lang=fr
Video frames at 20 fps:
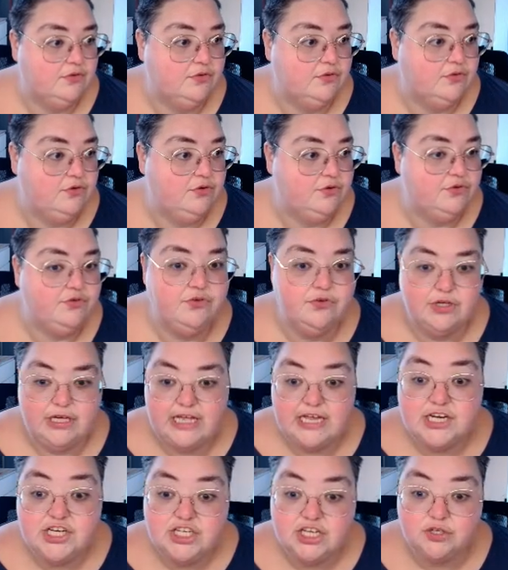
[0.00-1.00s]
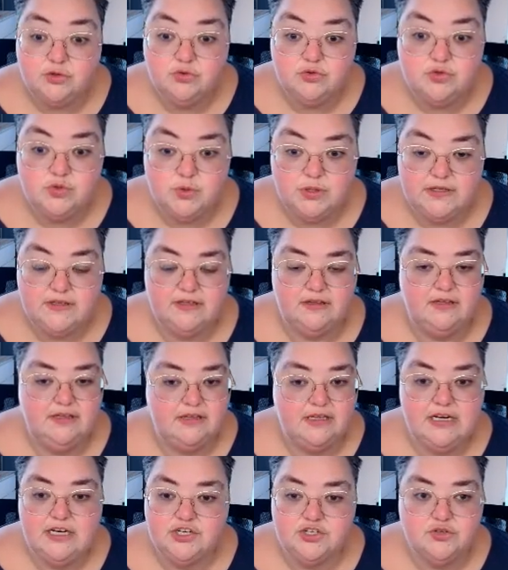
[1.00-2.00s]
au lieu de réagir tout de suite et
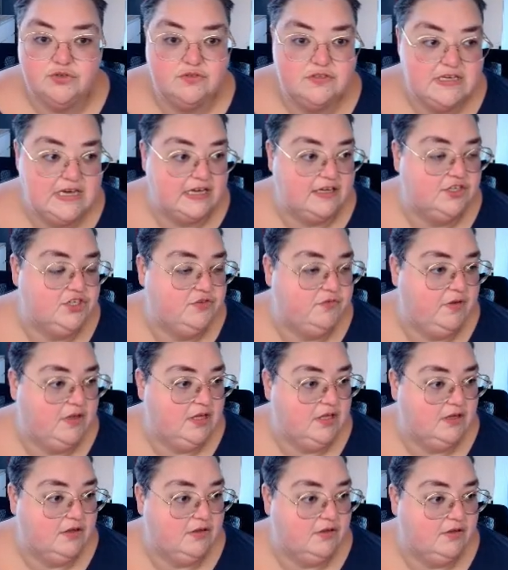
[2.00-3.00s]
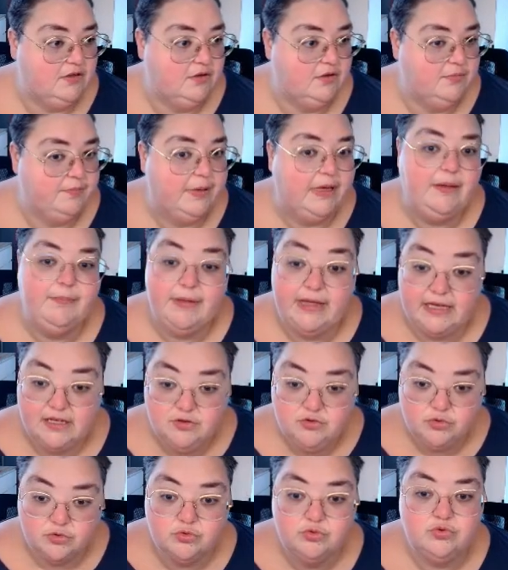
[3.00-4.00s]
d'aider les gens en direct, je vais préparer
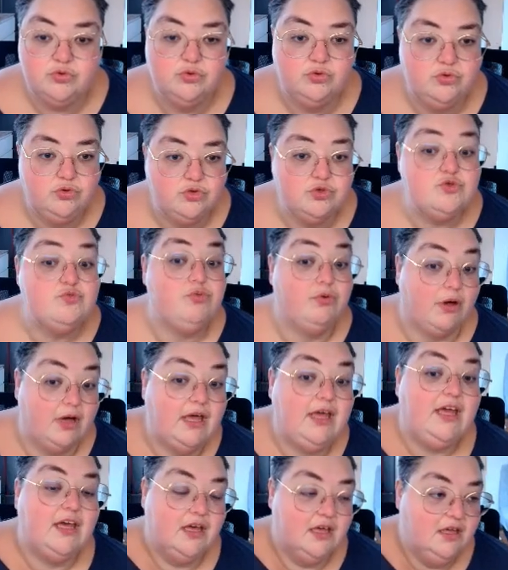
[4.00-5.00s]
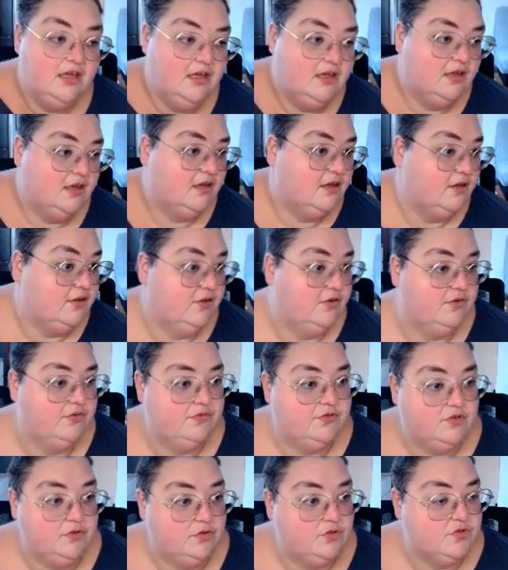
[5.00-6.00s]
du contenu que je pourrais
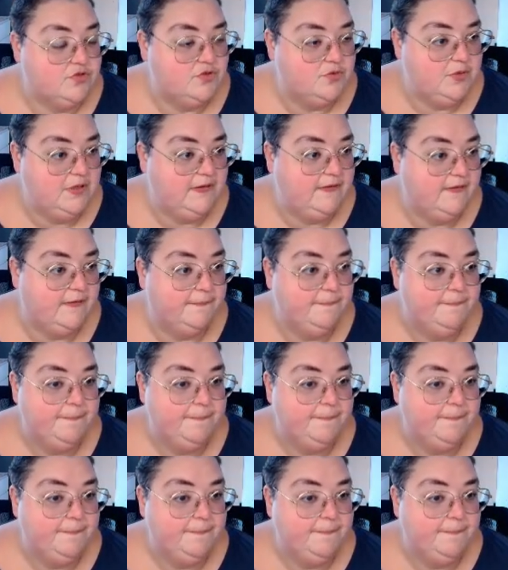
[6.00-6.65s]
vendre ensuite.